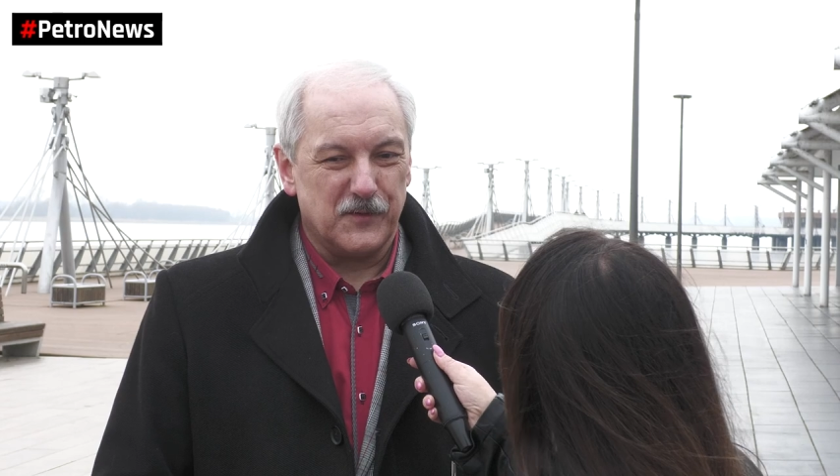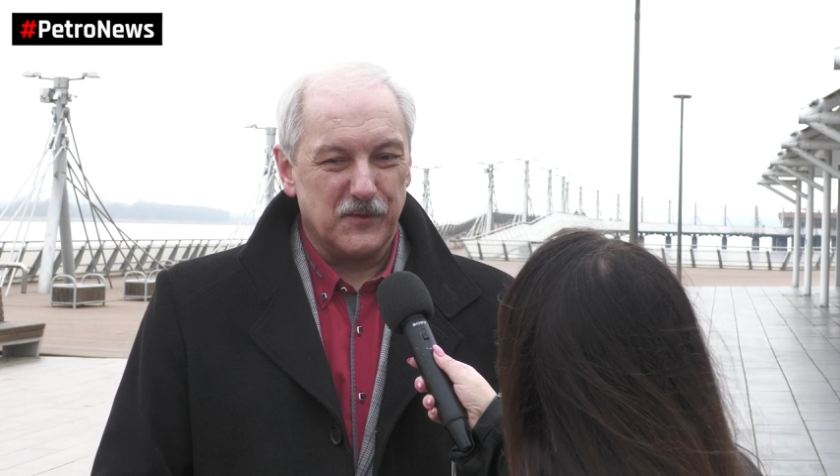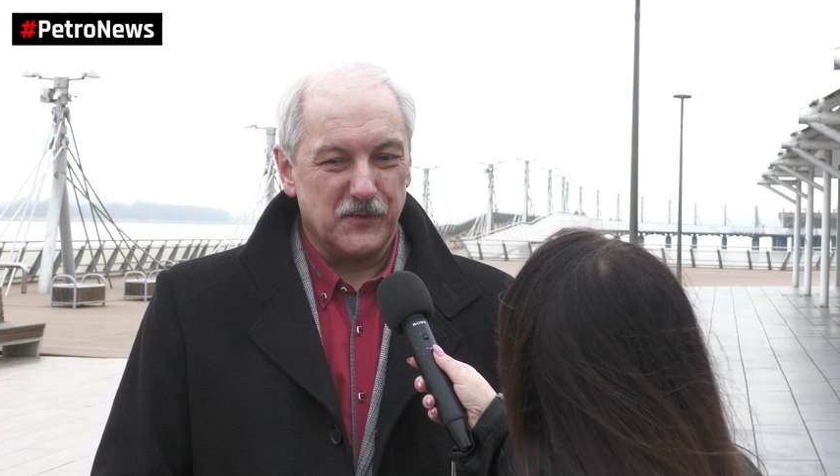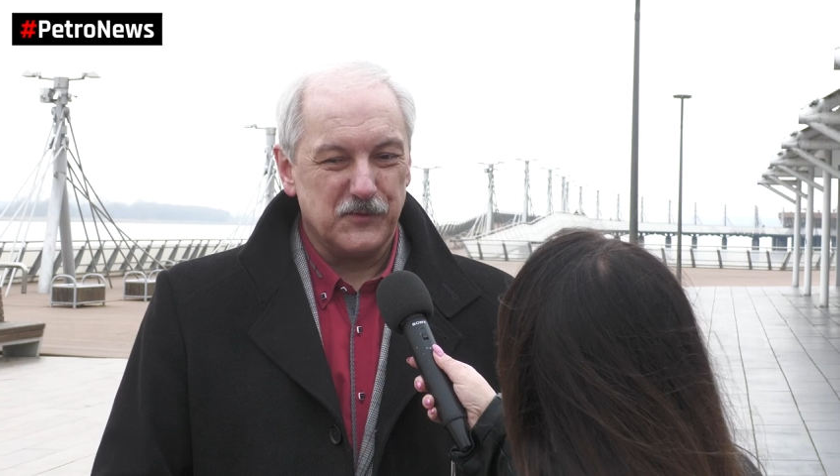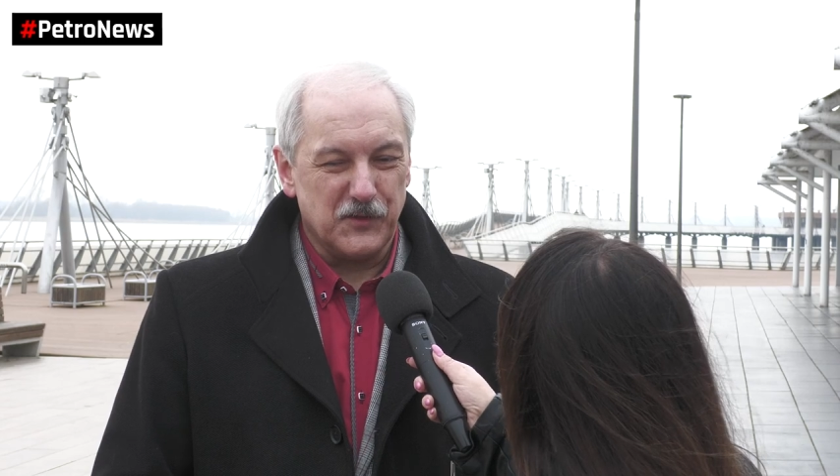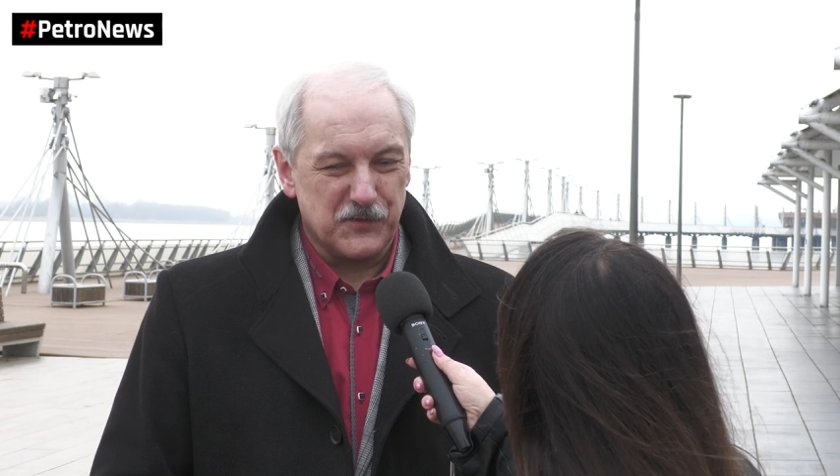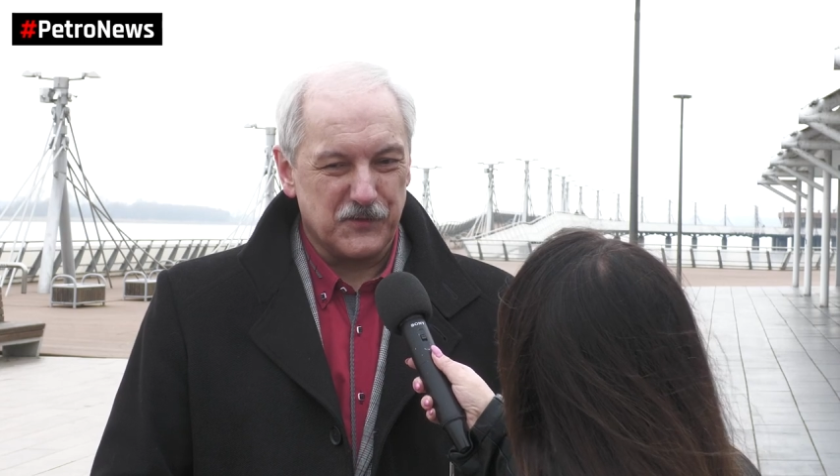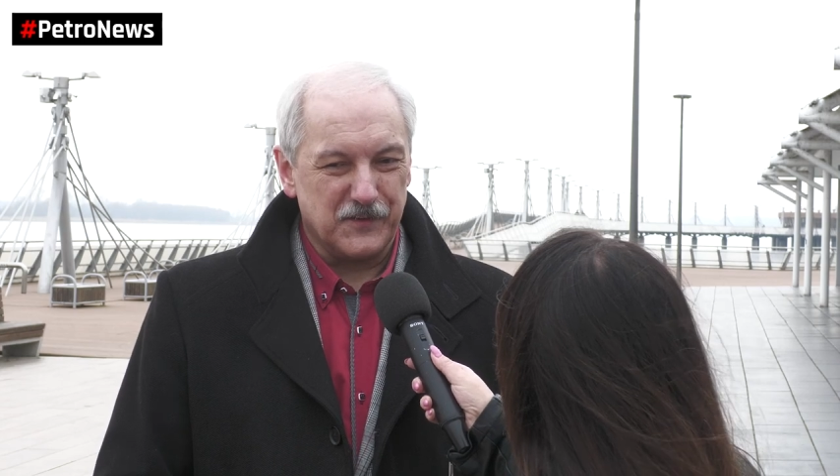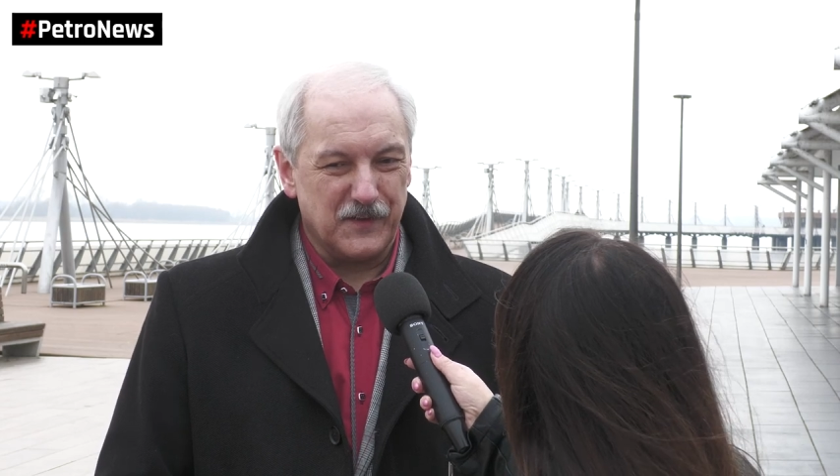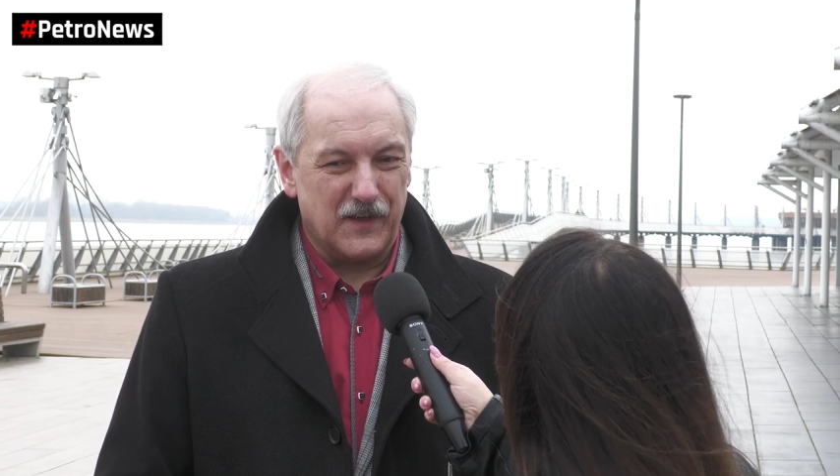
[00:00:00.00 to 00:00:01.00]
To
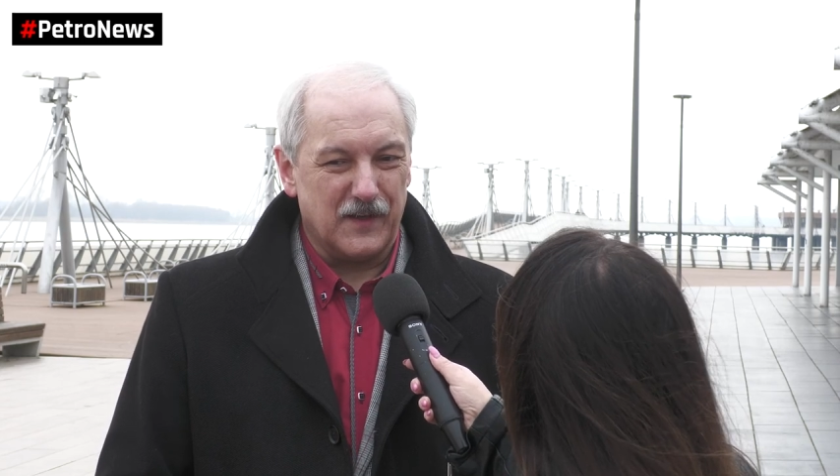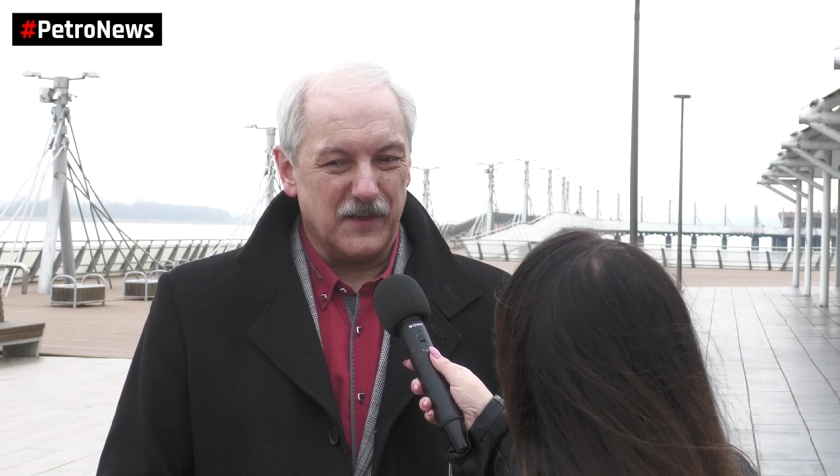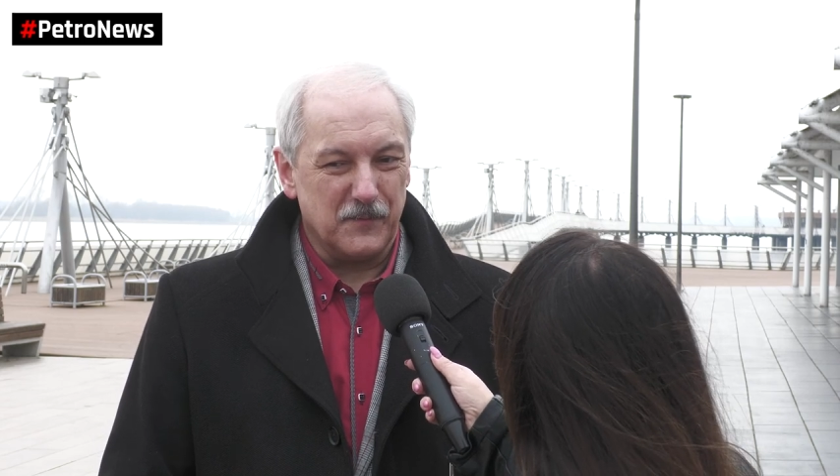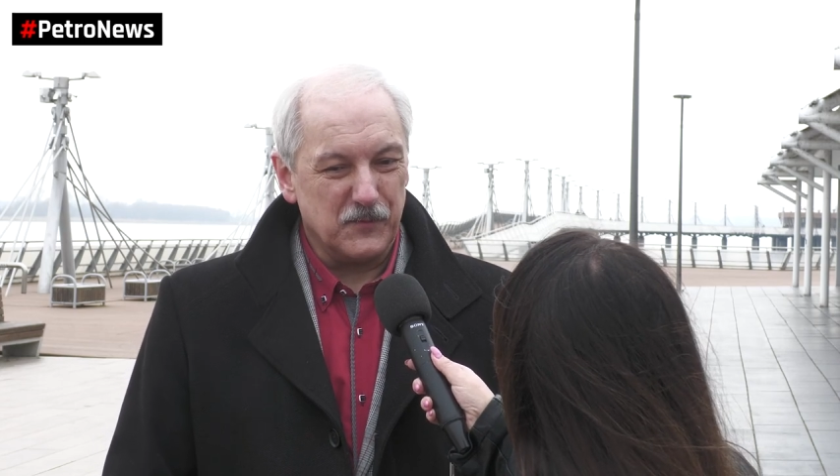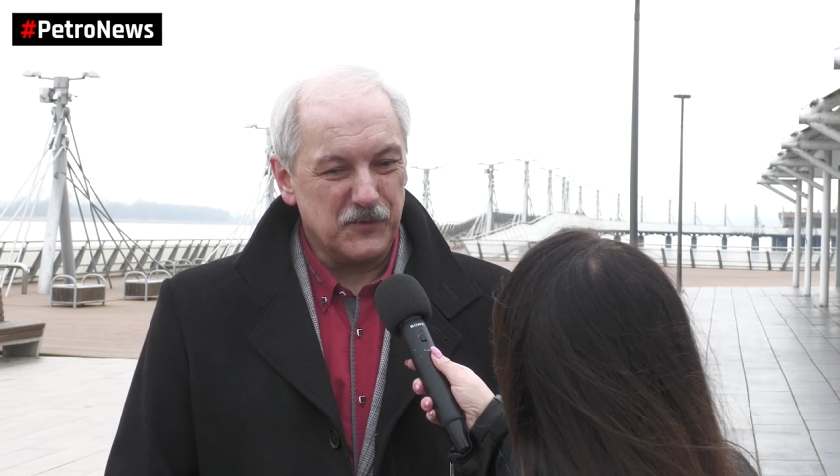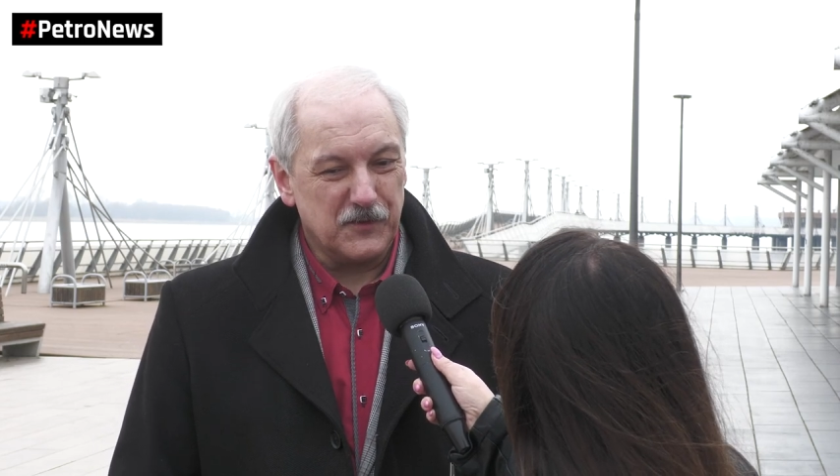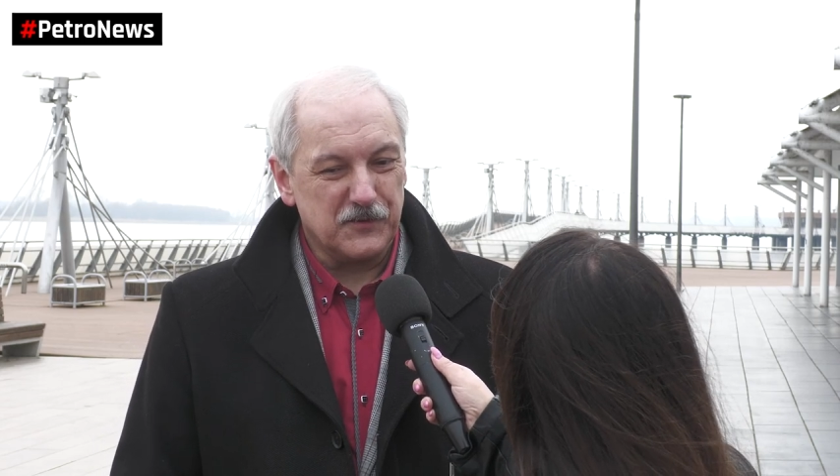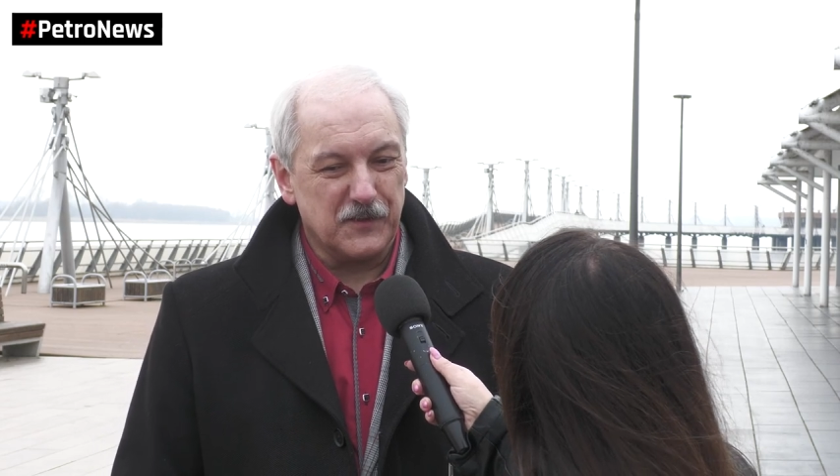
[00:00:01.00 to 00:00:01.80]
cieszy, ale myślę,